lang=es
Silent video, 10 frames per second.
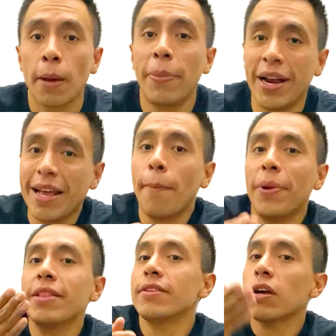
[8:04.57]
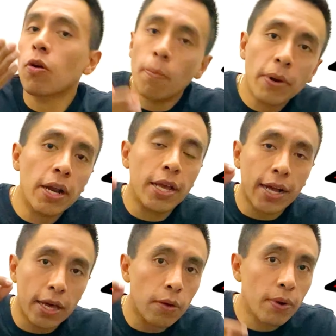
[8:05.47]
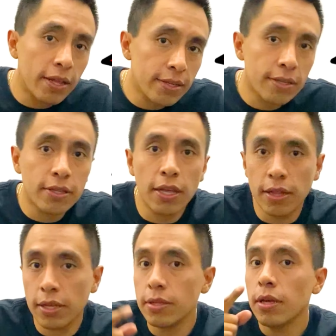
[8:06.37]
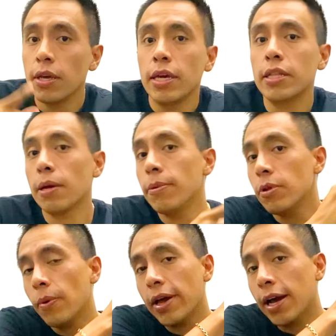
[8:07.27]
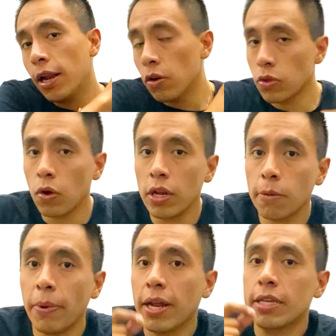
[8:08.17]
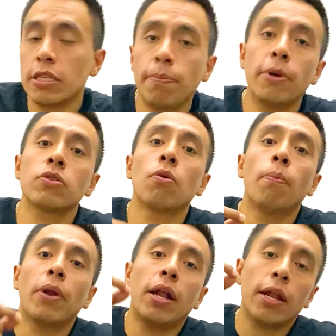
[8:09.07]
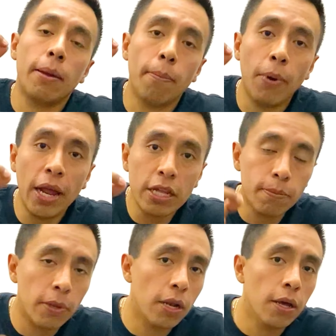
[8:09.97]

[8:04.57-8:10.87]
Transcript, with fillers: para que aprendas a comprar en cada una de esas tiendas y también te voy a dejar el otro link para que sepas comprar en Blade